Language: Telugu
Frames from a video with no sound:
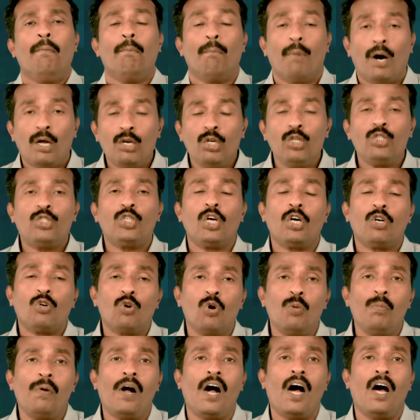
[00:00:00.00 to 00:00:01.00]
మనుష్య
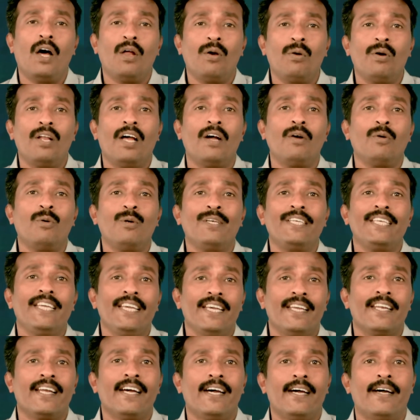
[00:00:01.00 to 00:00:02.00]
కుమారుడగు
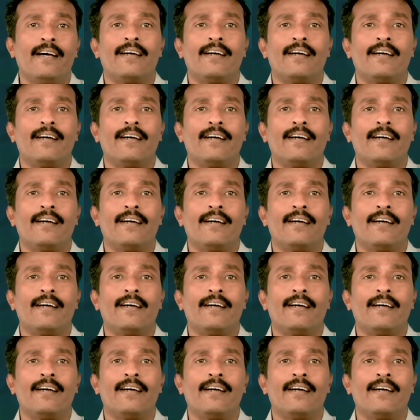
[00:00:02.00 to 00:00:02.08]
ఈయన